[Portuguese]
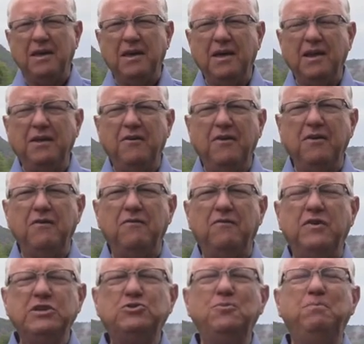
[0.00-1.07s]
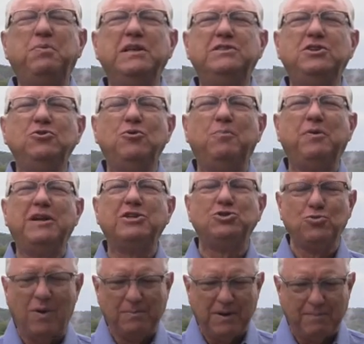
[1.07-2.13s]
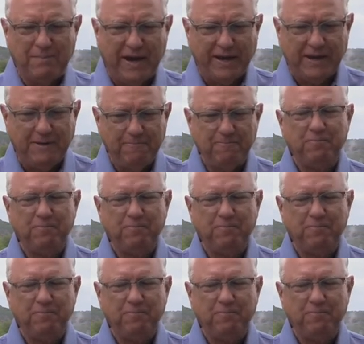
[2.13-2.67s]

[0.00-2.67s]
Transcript: ele fez um pedido para sua mamãe: